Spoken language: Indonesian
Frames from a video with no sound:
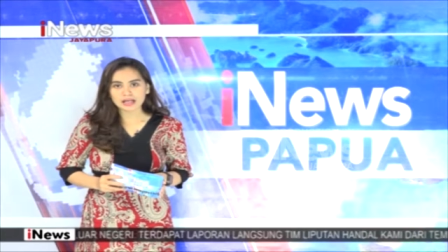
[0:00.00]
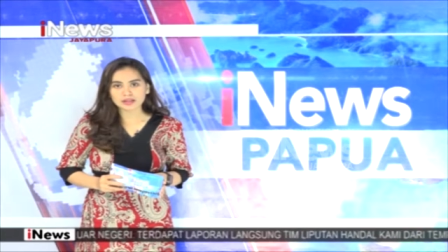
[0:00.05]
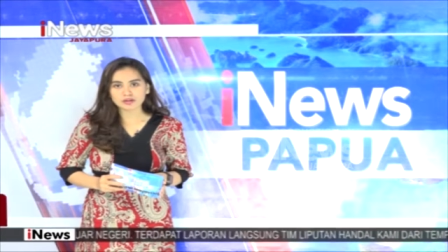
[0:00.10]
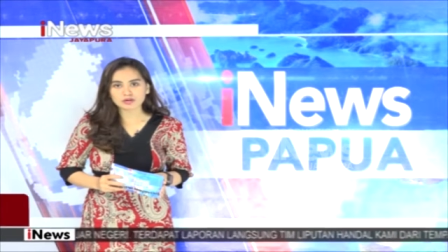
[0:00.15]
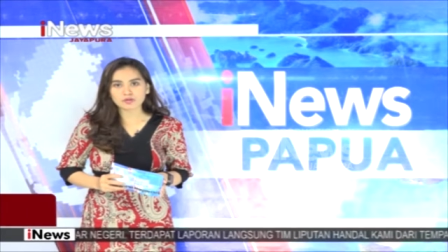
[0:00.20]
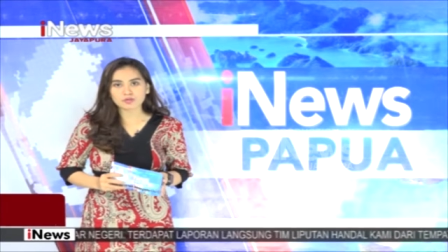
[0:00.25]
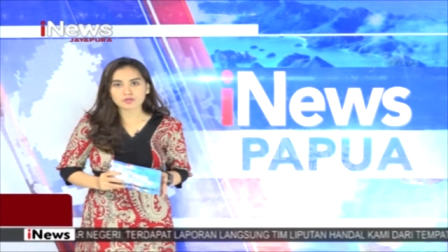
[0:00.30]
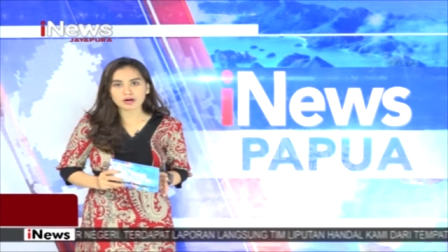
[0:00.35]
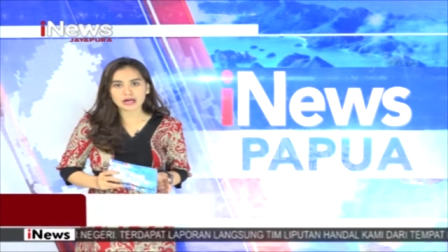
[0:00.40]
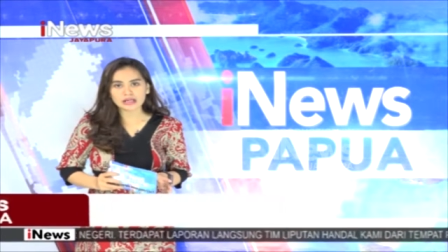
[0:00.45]

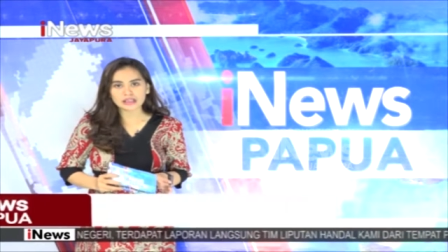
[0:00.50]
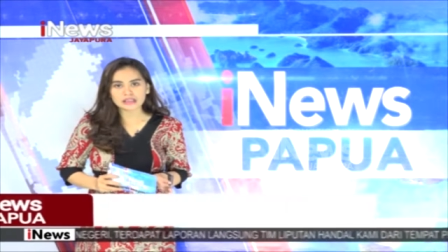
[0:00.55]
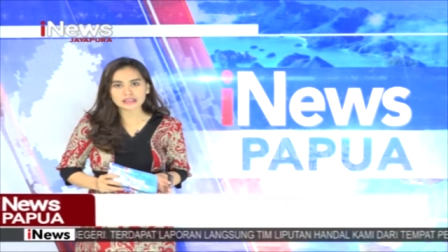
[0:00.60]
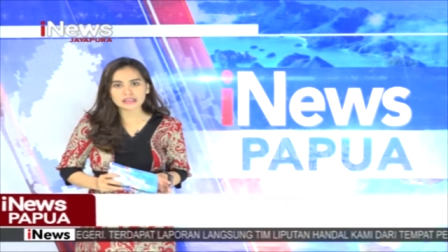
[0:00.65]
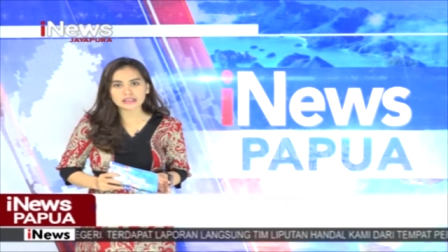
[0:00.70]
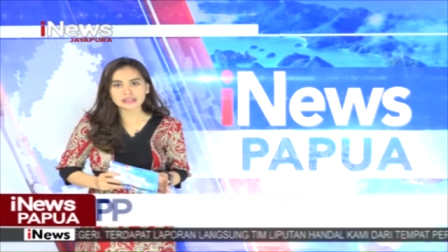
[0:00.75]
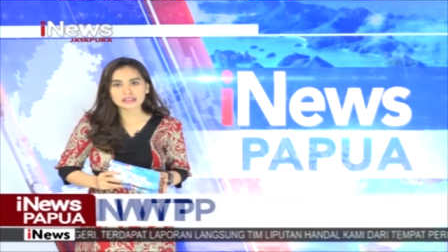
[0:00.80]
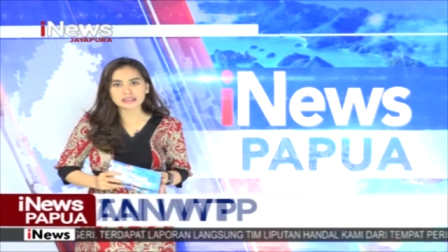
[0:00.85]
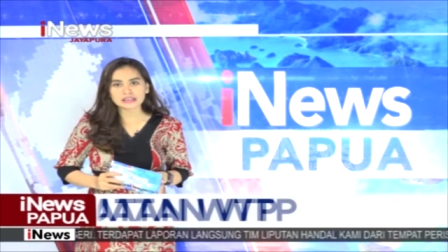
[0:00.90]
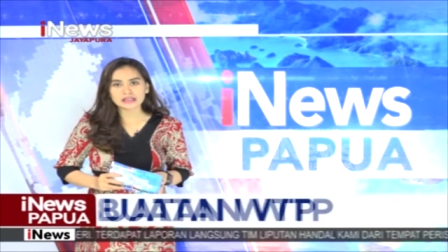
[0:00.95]
atau
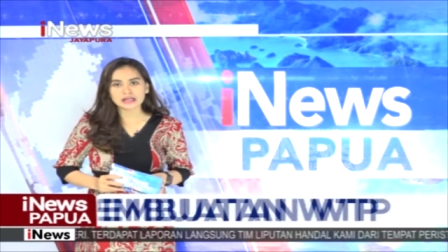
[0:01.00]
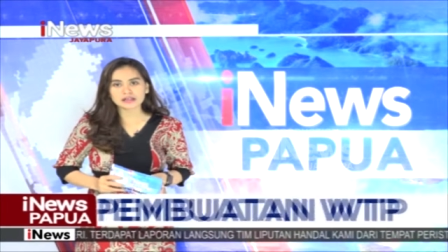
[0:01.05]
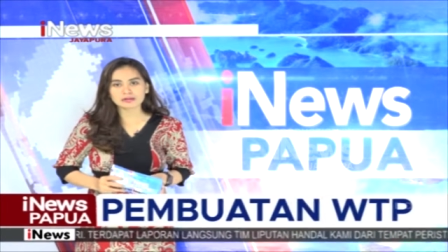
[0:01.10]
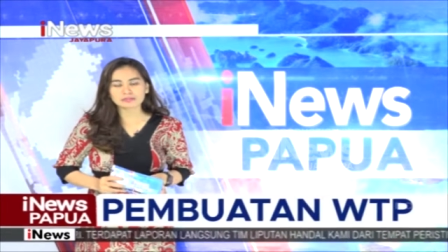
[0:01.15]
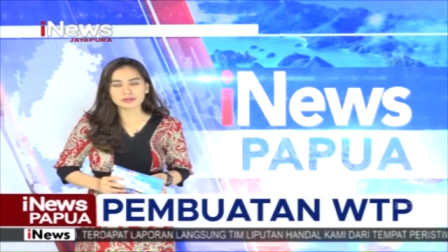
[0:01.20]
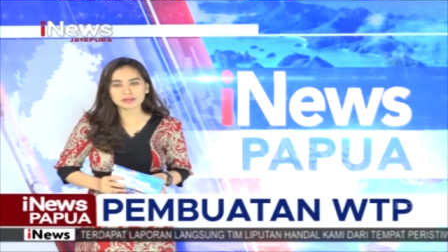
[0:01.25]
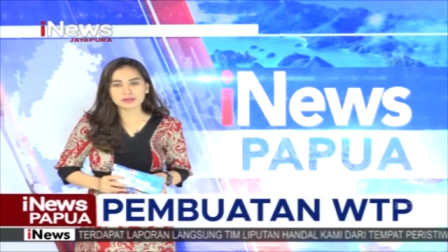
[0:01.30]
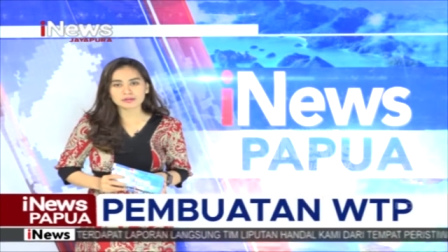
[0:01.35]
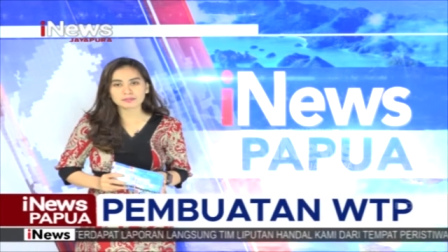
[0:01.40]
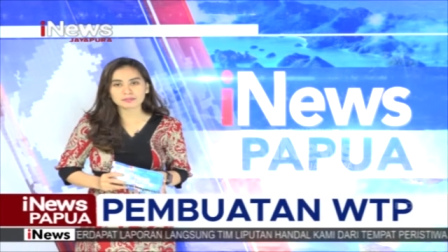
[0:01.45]
Water
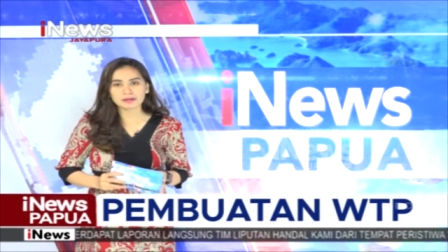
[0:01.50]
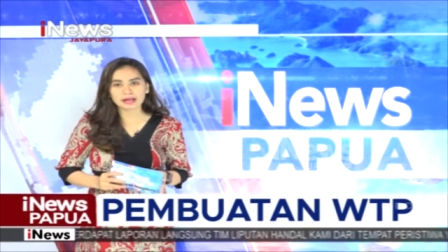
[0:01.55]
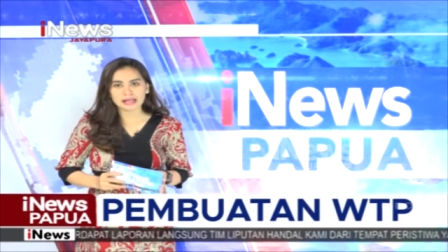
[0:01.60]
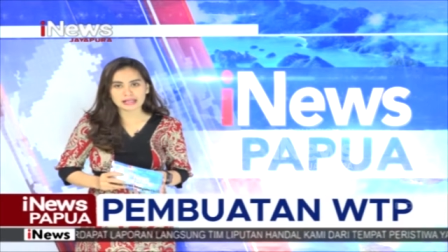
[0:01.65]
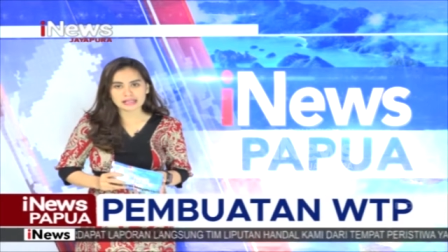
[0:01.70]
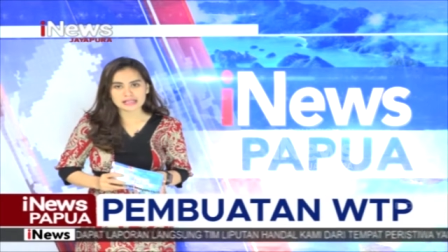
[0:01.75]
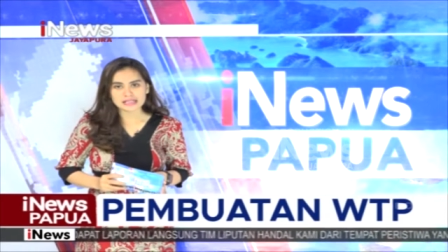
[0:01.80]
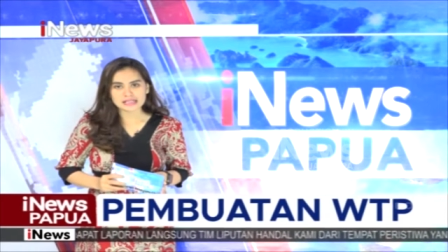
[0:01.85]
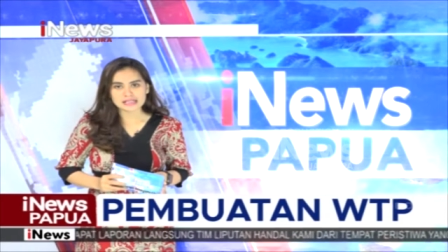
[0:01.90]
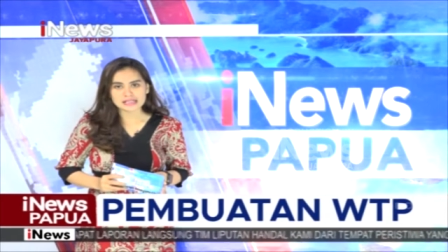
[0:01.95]
Treatment
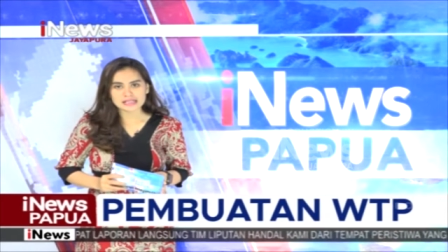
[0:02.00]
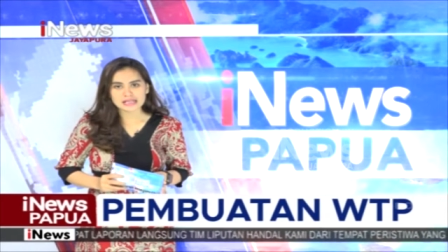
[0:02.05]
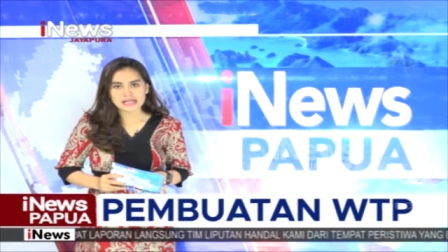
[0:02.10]
Plants